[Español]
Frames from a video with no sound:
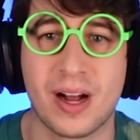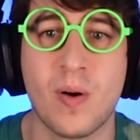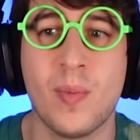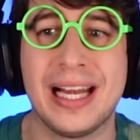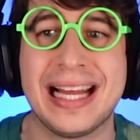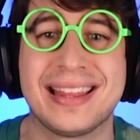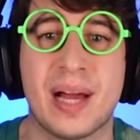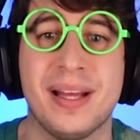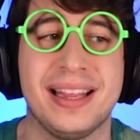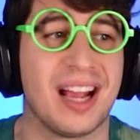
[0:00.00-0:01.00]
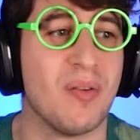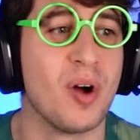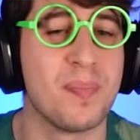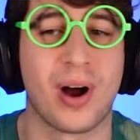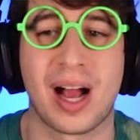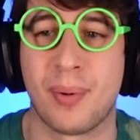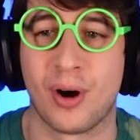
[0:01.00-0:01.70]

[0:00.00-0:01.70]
Van como muy lentamente, como muy poco a